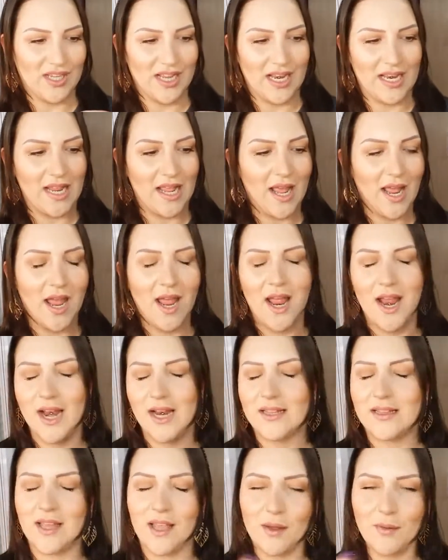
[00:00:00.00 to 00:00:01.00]
Que ele,
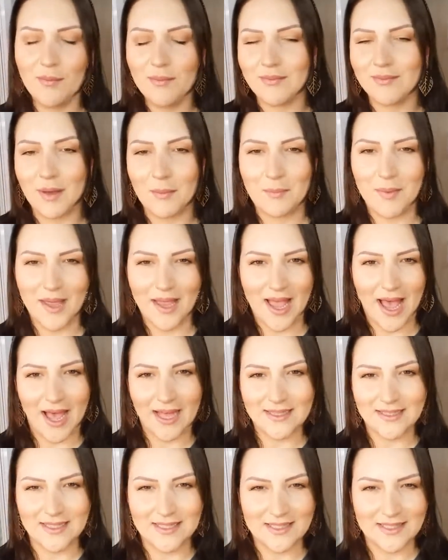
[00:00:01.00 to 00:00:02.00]
ele tem uma
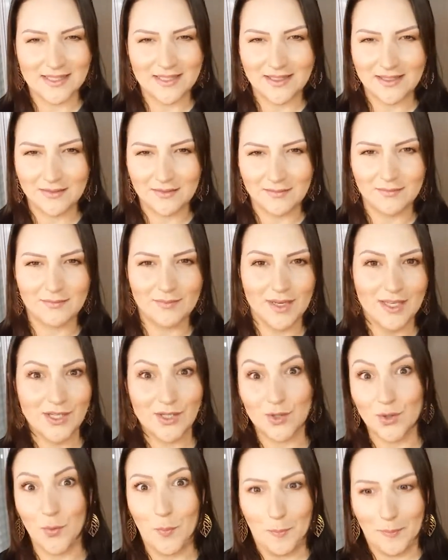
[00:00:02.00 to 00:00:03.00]
pegada assim, mais
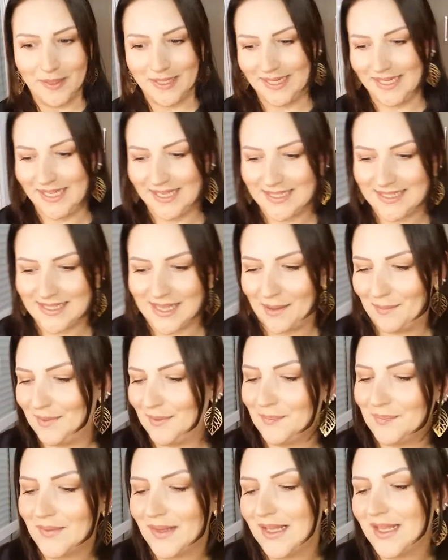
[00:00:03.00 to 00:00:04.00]
sombria,
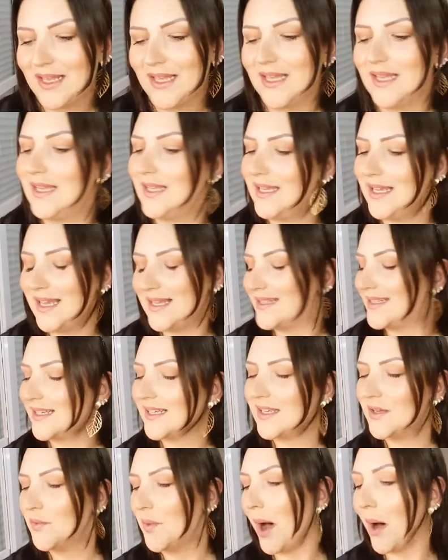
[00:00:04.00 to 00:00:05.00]
sabe? E esse
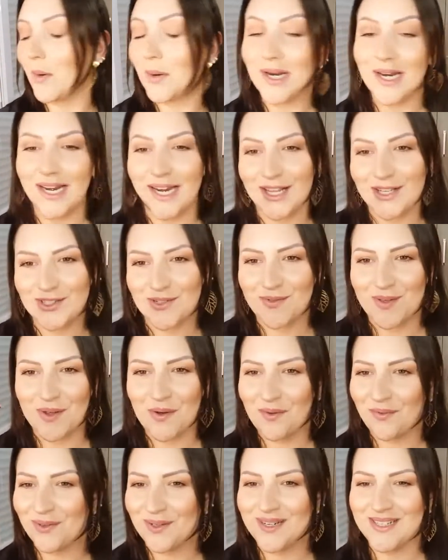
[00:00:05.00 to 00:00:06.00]
aqui, o Aura, né, já vem
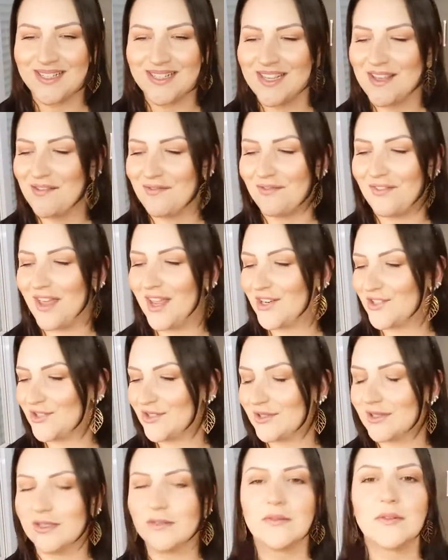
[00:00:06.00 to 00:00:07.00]
com a florzinha verde,
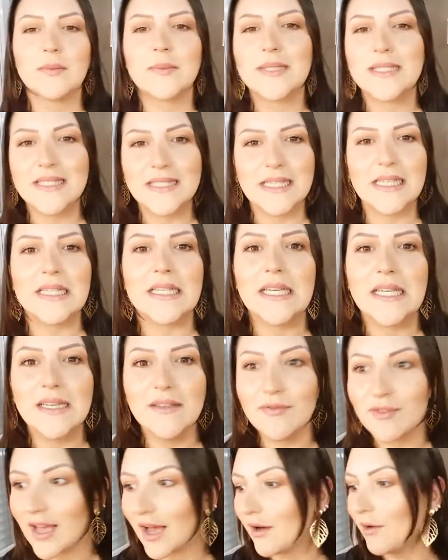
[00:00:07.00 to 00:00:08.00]
então não precisa nem
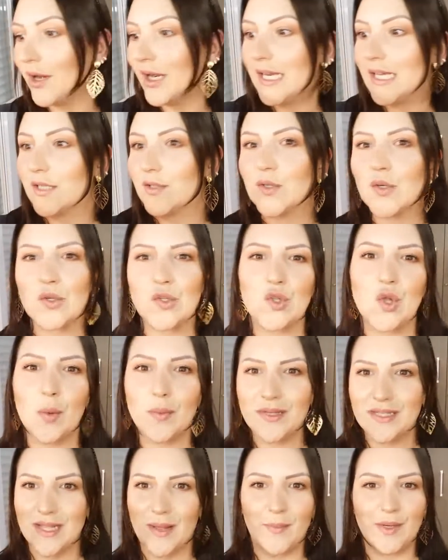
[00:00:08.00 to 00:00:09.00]
ficar olhando os
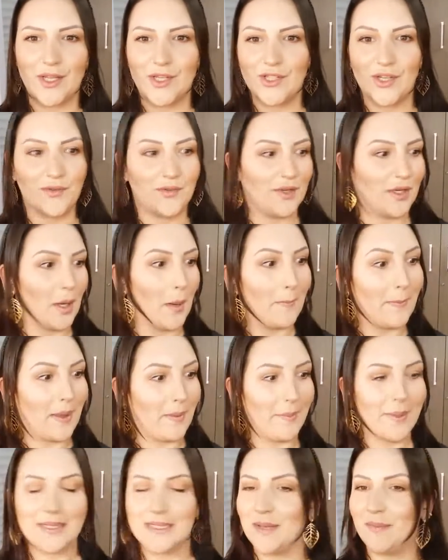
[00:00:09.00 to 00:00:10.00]
nomes, né, porque já fica
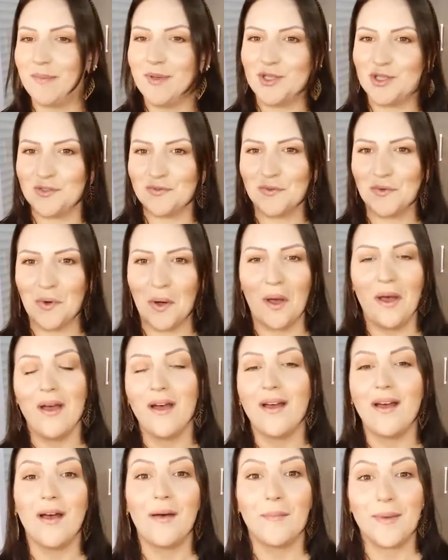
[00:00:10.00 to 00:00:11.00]
bem perceptível,
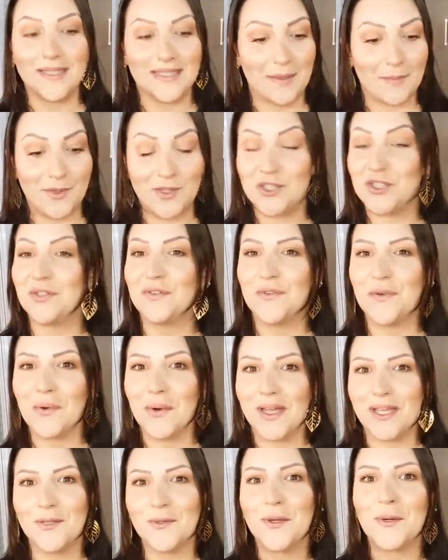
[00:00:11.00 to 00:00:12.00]
perceptível
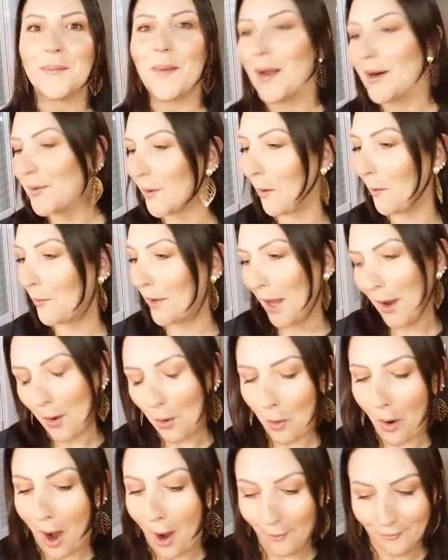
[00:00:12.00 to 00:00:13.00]
aí no armário qual que é
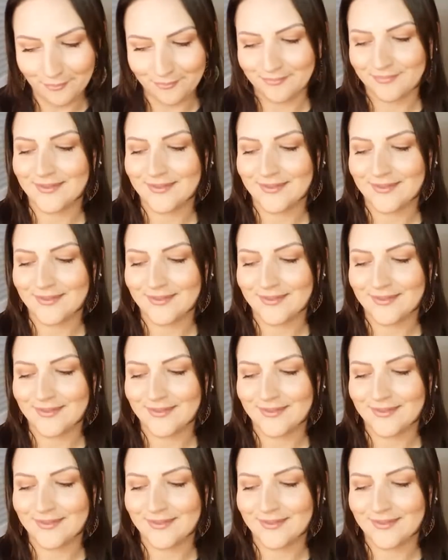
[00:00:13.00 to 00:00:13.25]
qual.